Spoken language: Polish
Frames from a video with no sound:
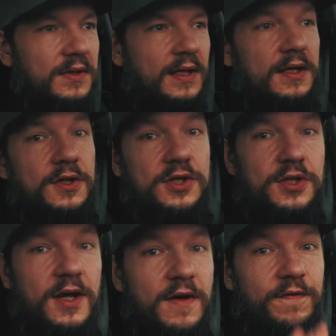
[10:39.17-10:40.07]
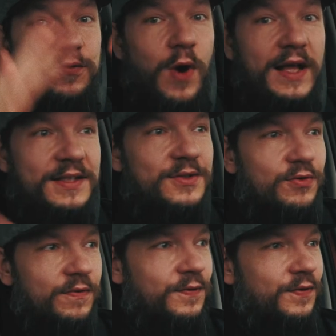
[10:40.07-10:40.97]
jakichś
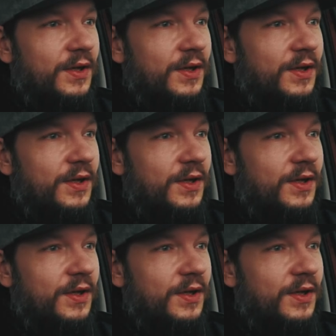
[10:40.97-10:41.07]
władców